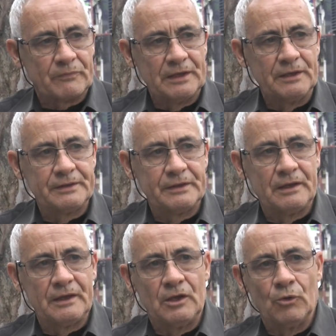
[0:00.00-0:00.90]

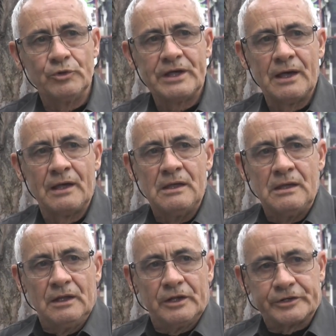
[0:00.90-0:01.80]
este, una
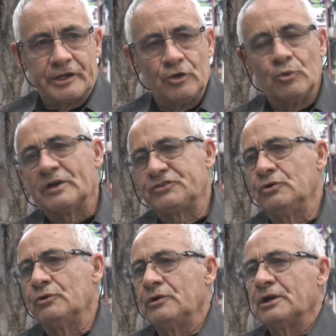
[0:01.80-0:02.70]

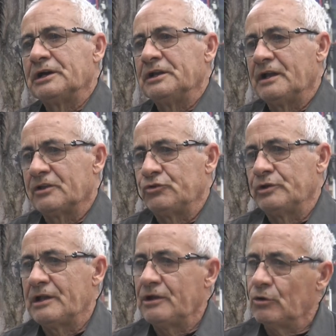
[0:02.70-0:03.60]
renovación
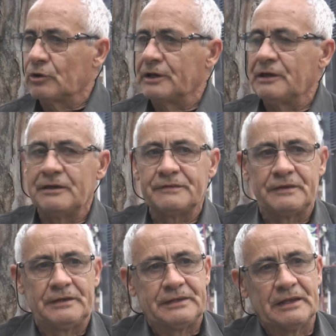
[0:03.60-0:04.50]
generacional en lo que
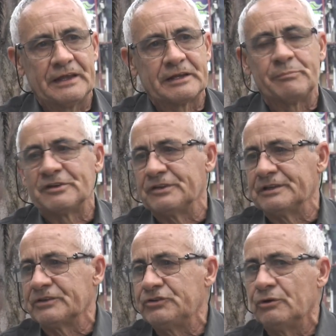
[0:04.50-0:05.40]
es la
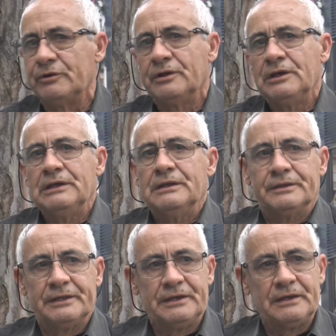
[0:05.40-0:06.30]
representación
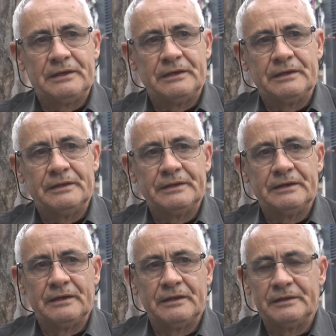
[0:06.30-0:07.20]

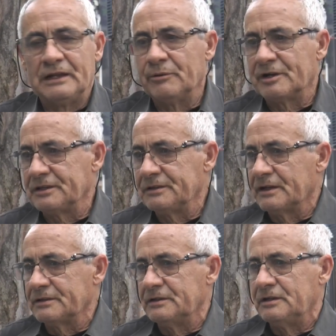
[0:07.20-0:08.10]
de, la
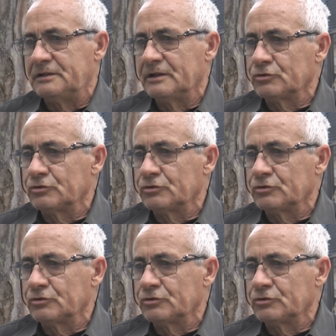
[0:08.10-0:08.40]
vertiente artiguista.